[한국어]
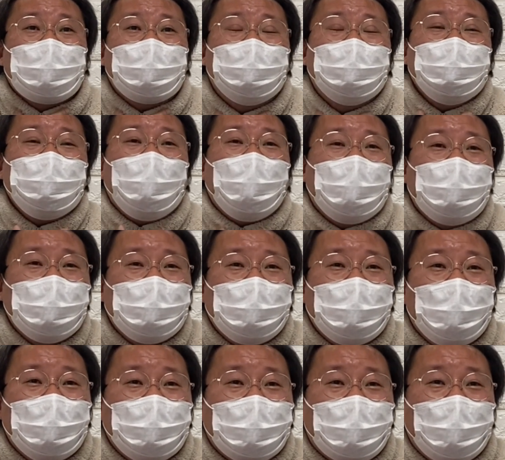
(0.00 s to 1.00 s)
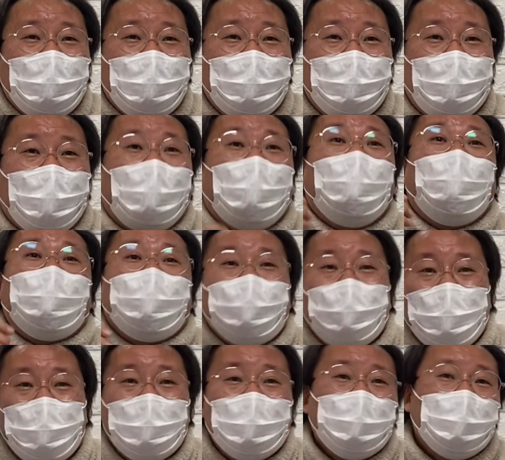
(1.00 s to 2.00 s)
그 얘기를 하니까,
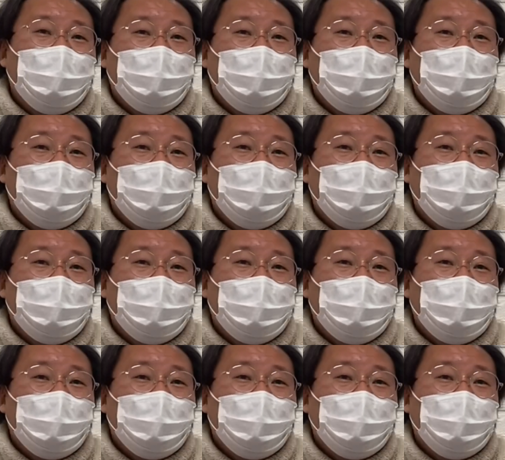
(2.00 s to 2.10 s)
바로,